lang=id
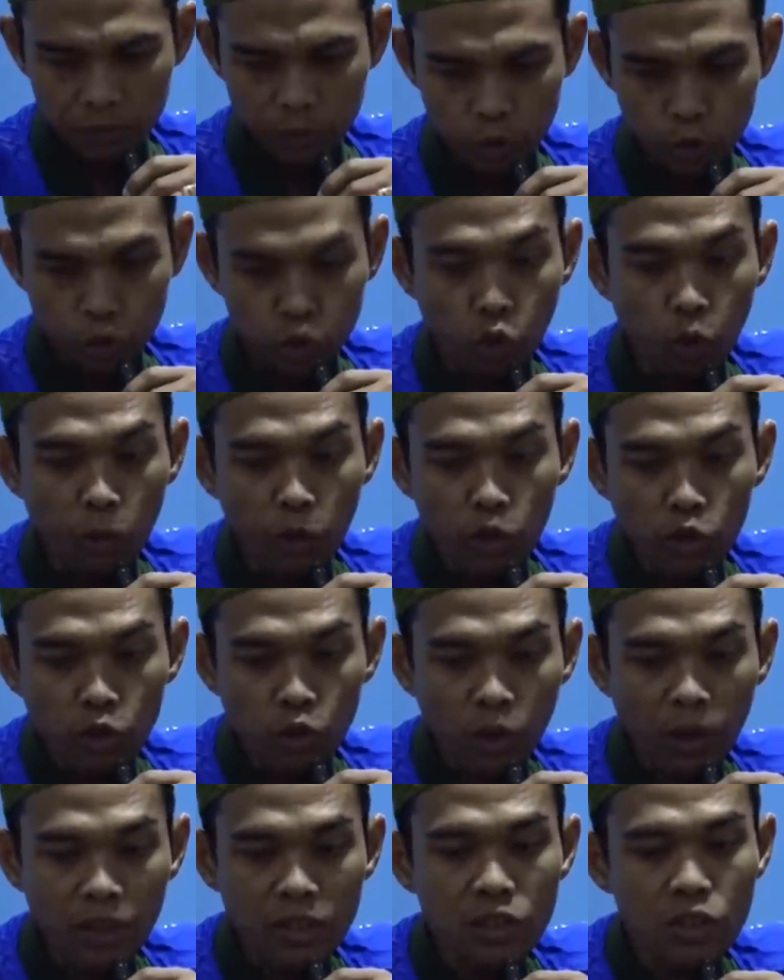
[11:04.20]
untuk
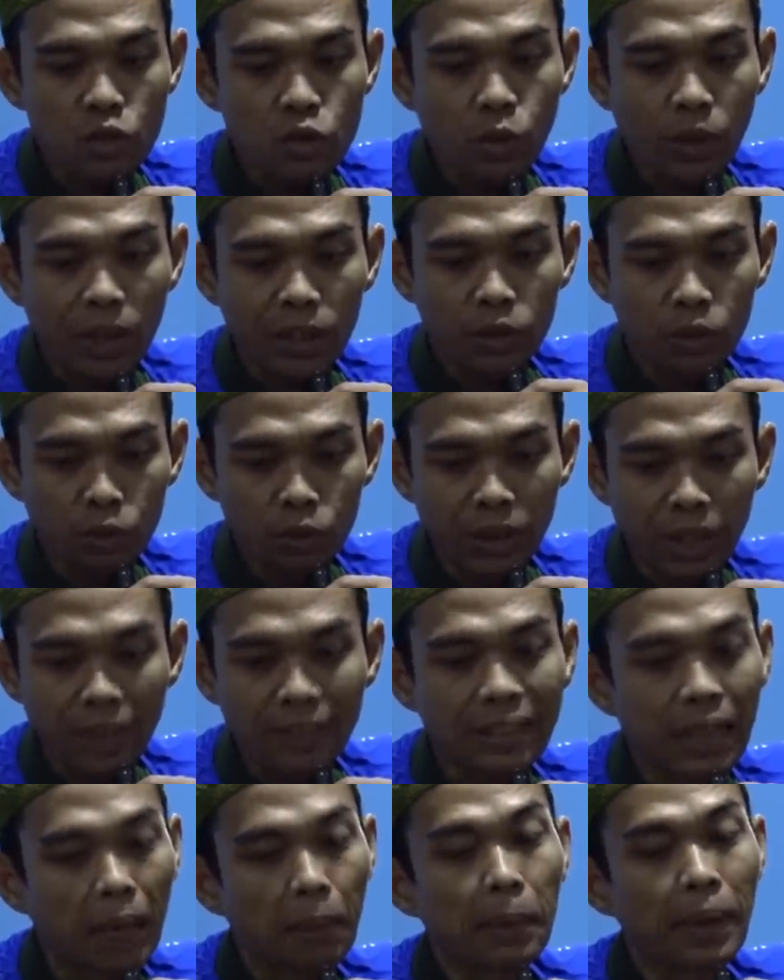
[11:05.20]
menunjukkan sesuatu
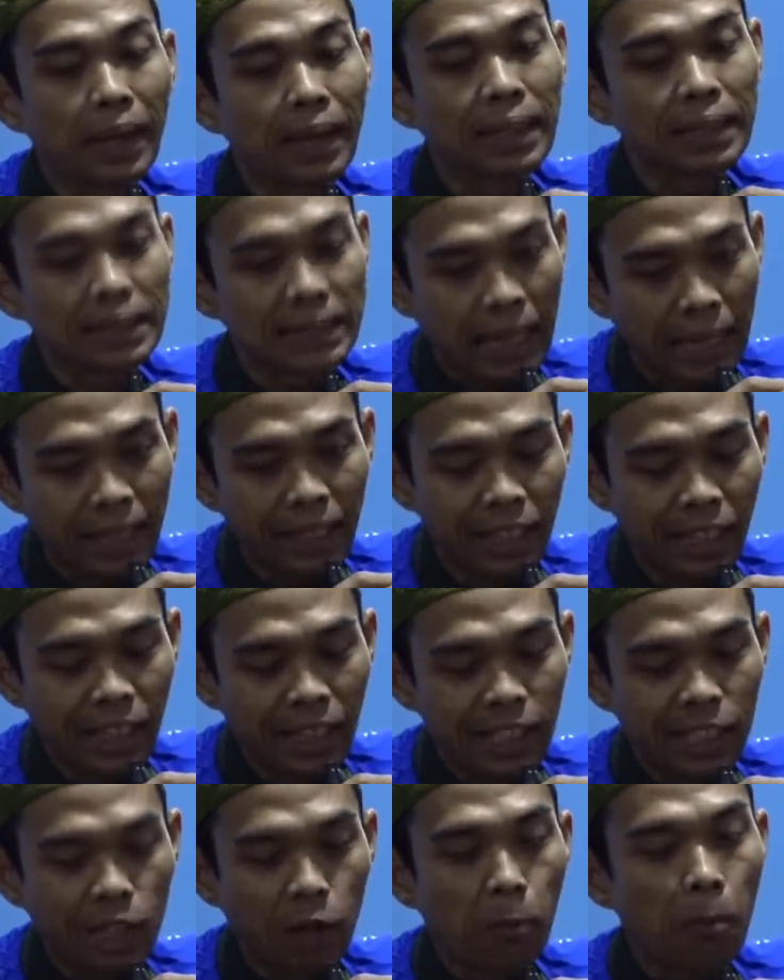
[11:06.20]
yang tak berkesan
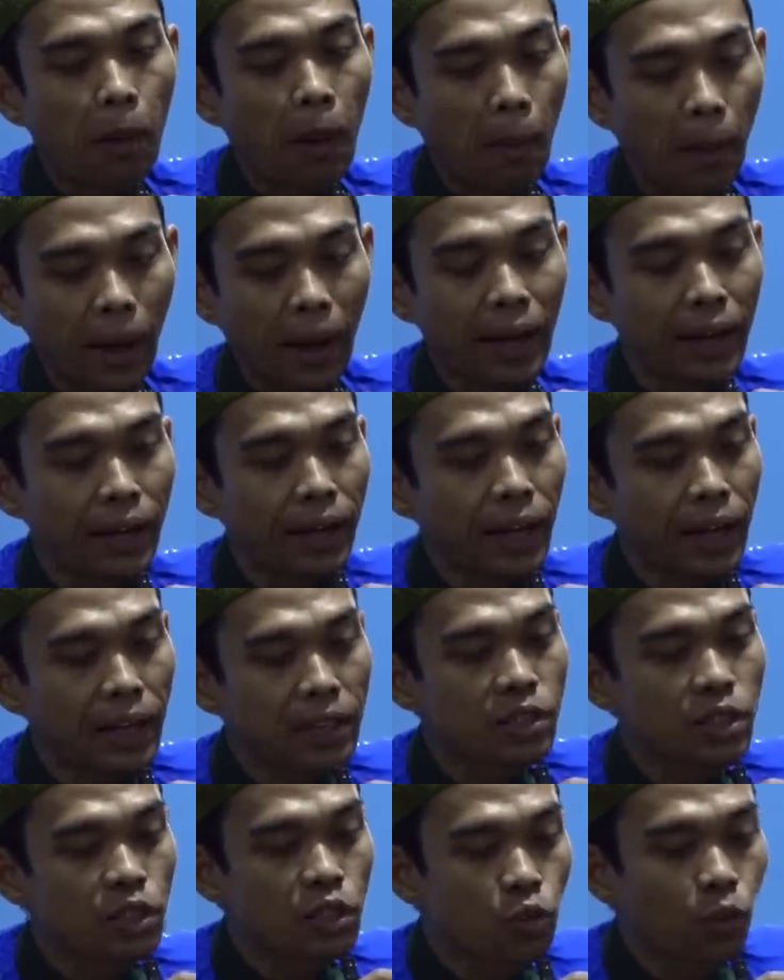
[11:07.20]
diumpamakan dengan
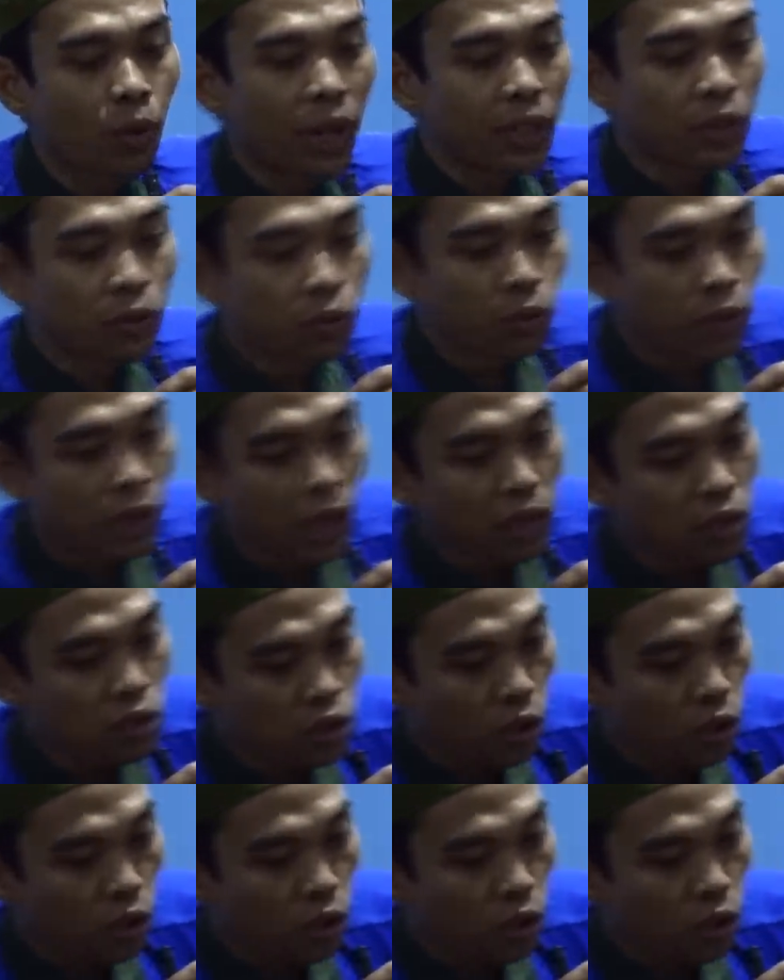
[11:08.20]
sesuatu yang